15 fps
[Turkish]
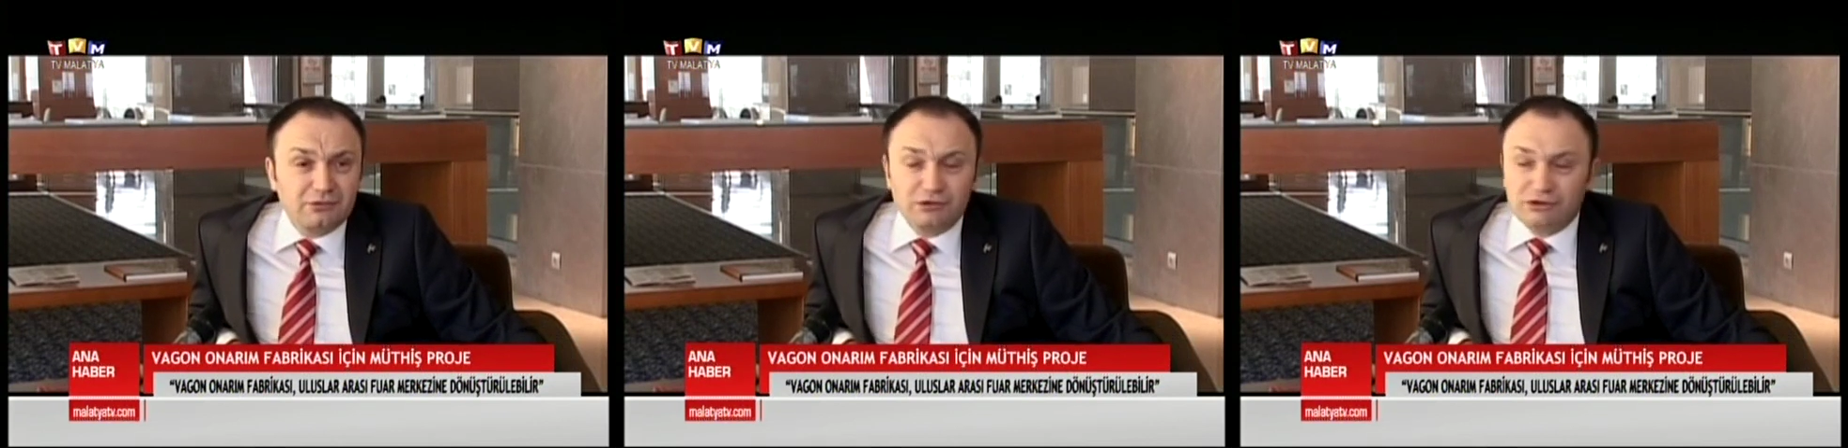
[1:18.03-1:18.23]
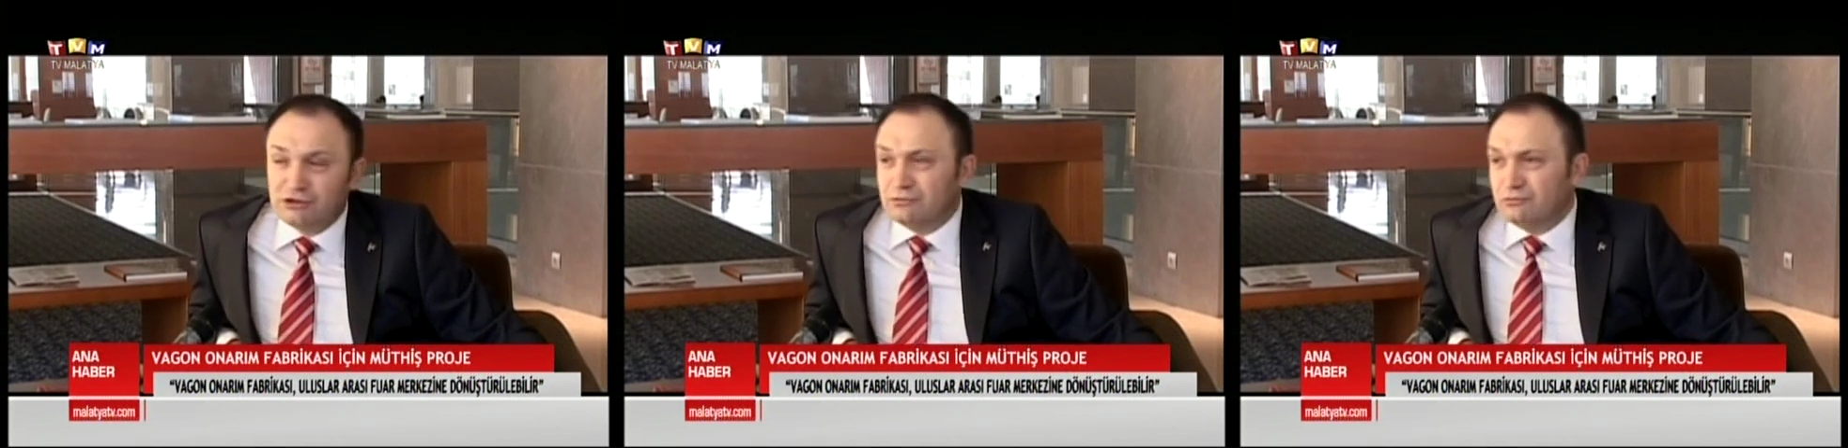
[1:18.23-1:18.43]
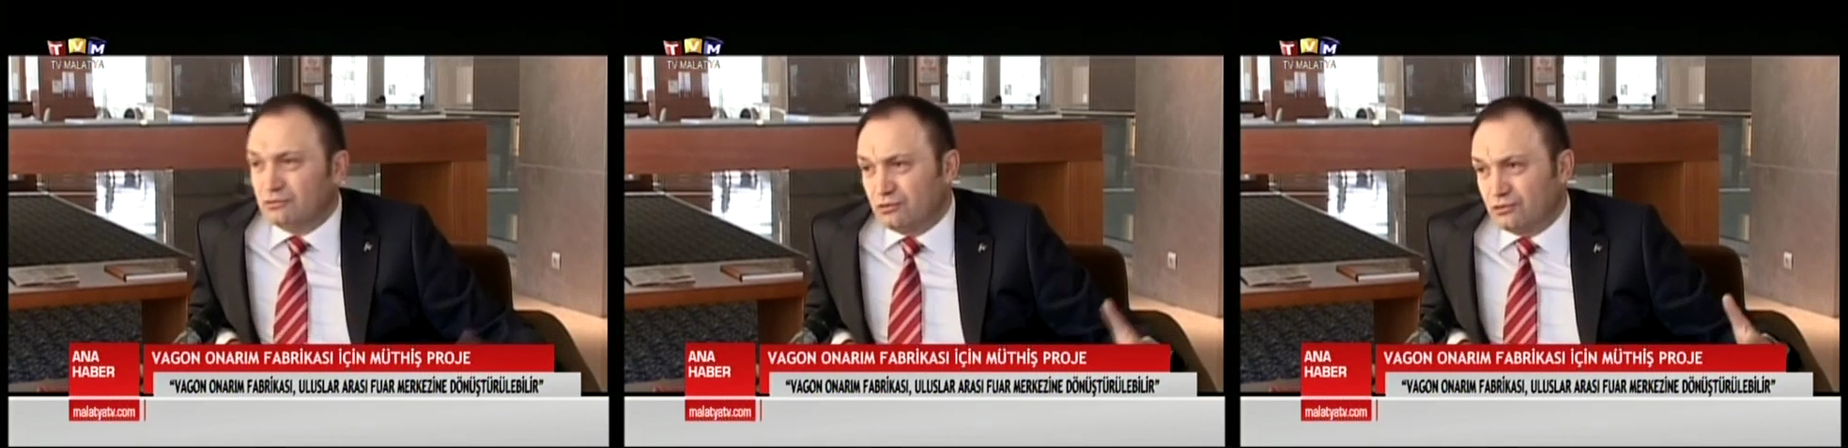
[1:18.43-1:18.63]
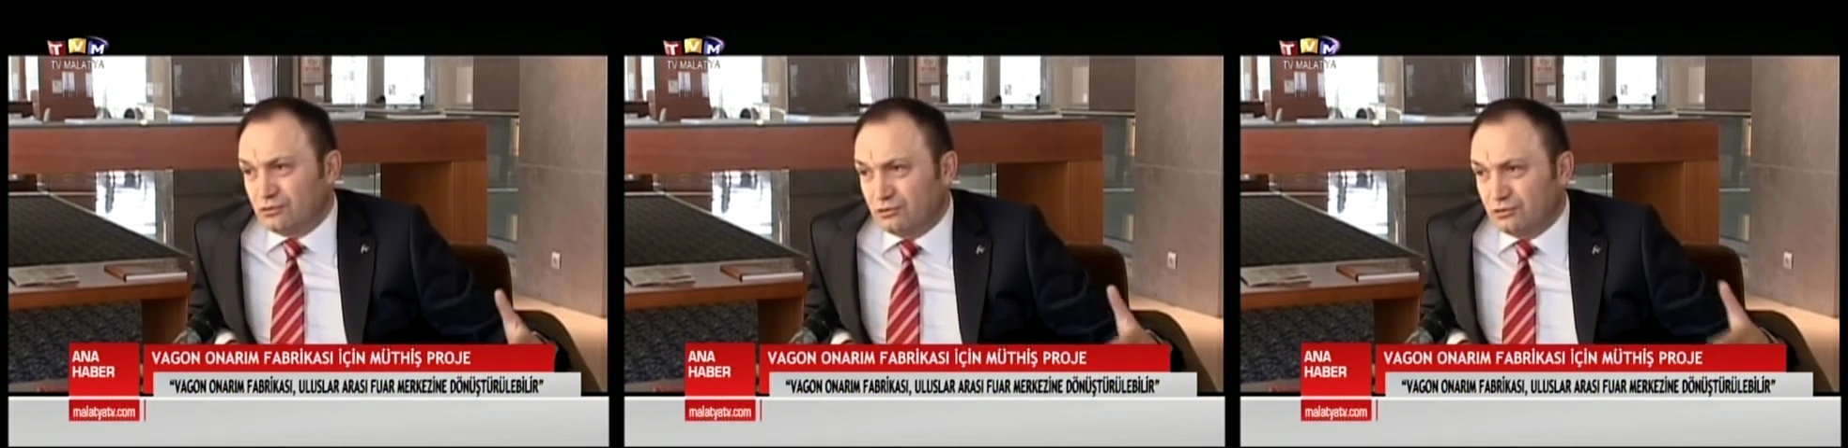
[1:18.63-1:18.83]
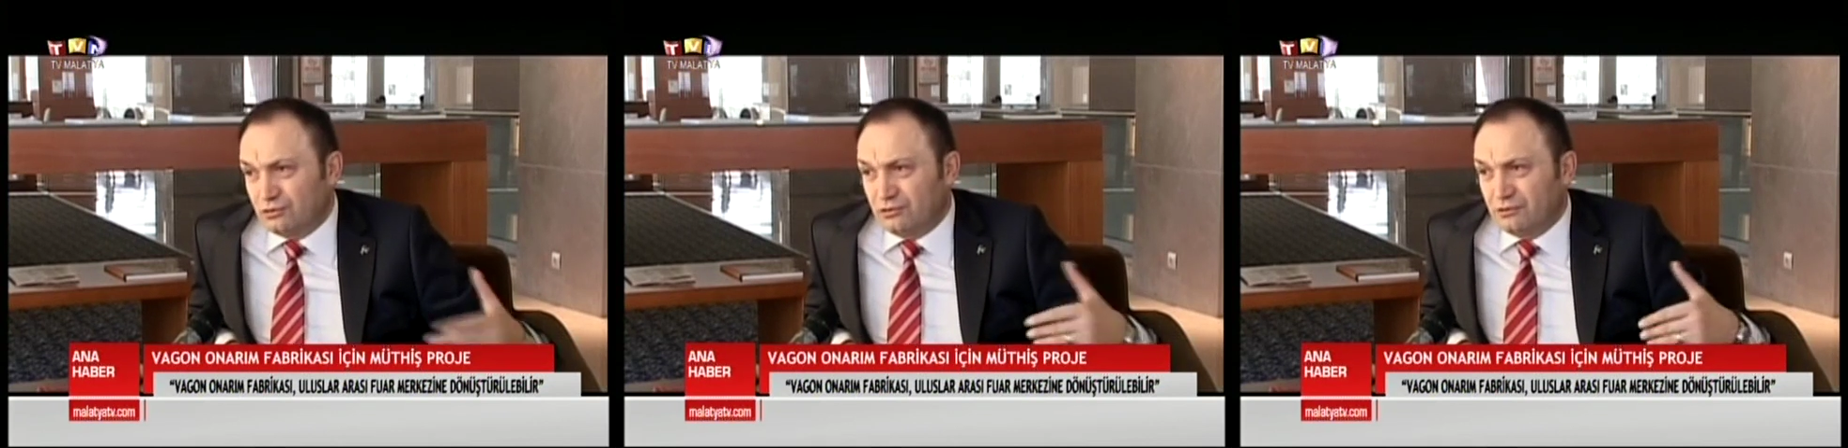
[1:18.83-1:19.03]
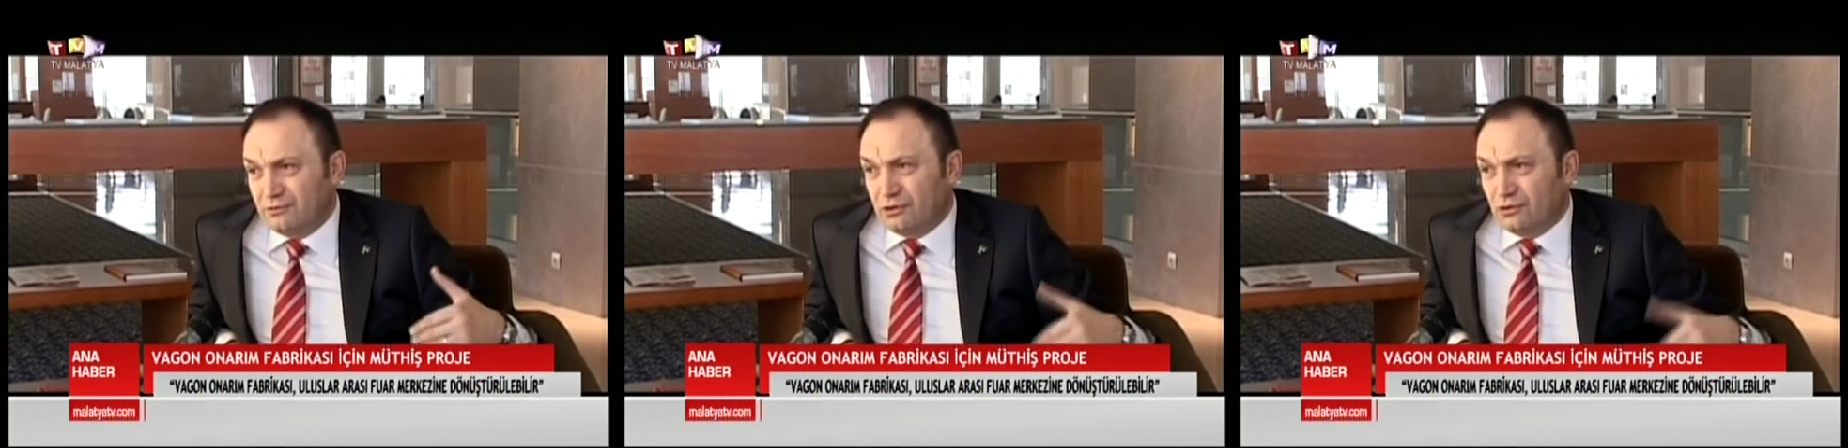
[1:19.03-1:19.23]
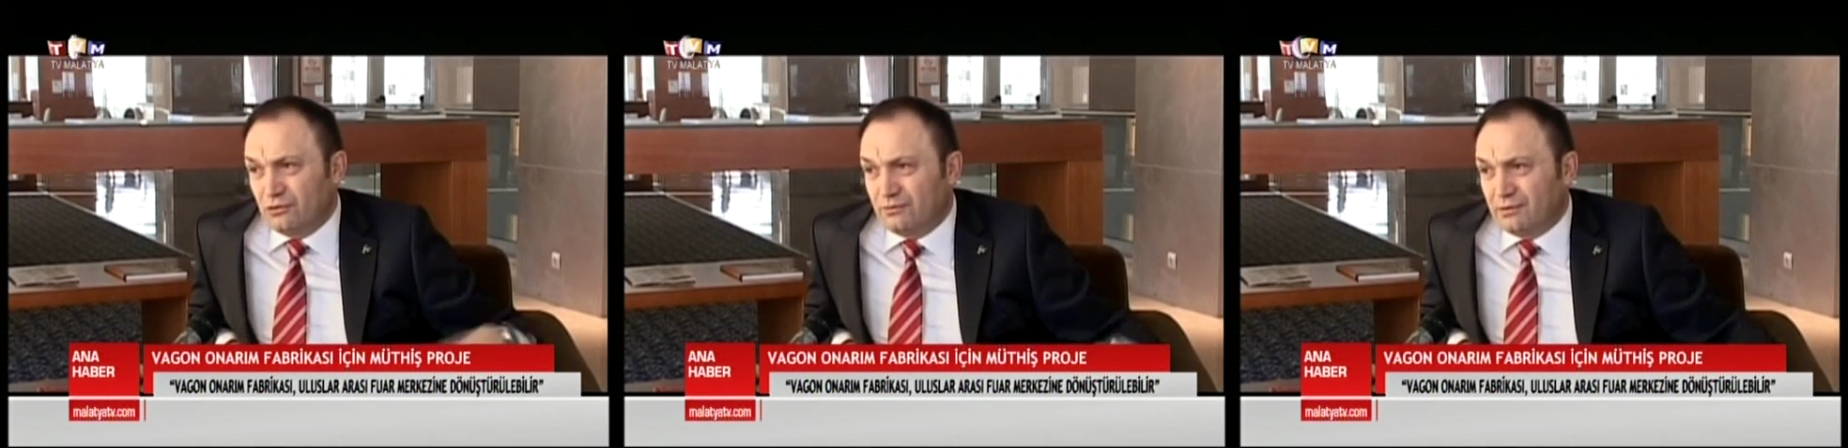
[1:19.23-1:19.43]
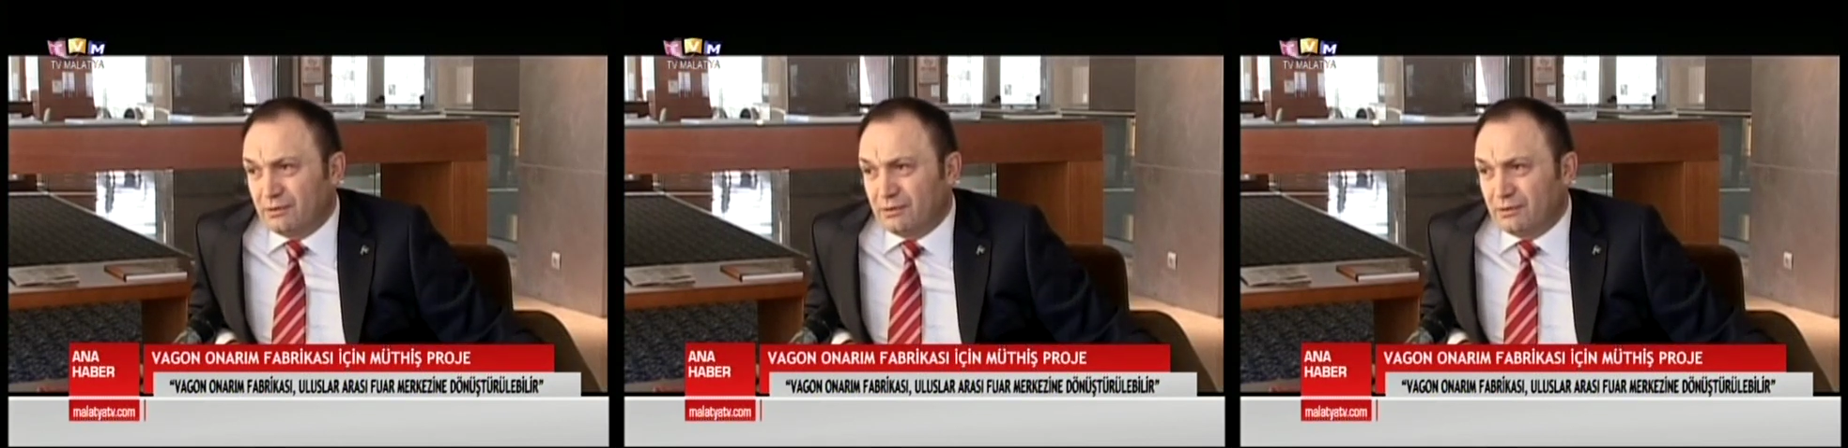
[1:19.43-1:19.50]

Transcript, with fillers: içim buruk oluyor vagon